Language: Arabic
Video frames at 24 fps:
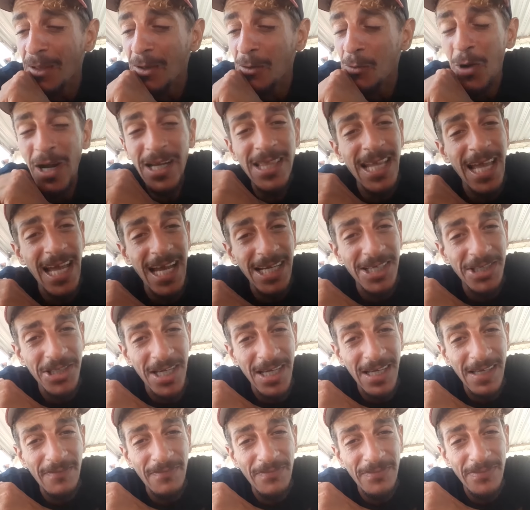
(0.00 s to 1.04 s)
واحد
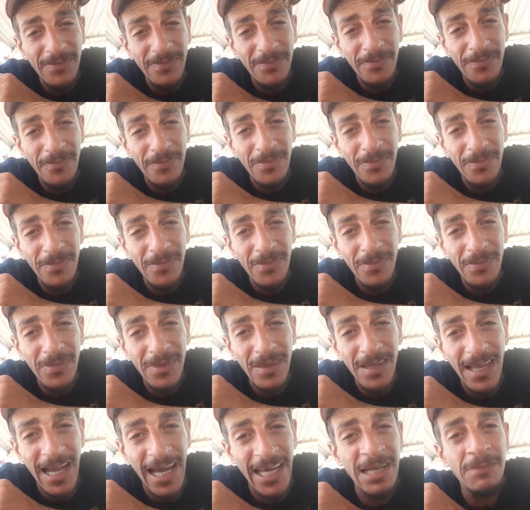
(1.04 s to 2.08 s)
الحاجه
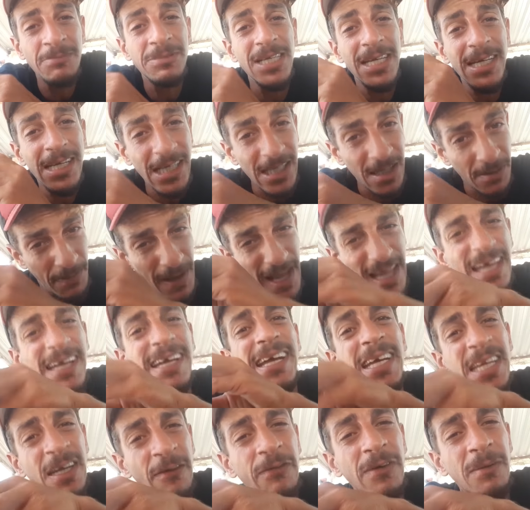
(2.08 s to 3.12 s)
انا متاكد باقي
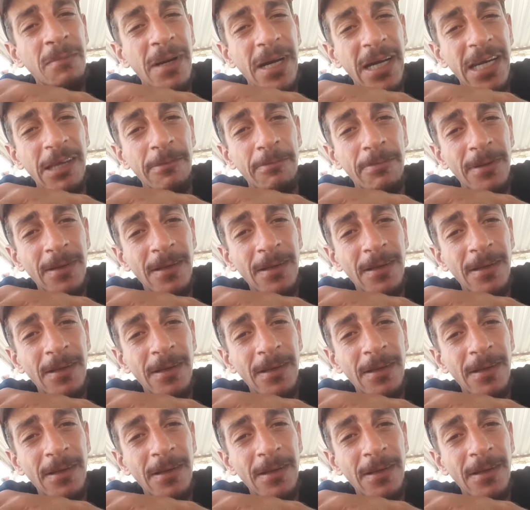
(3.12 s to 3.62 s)
كاينه في المغرب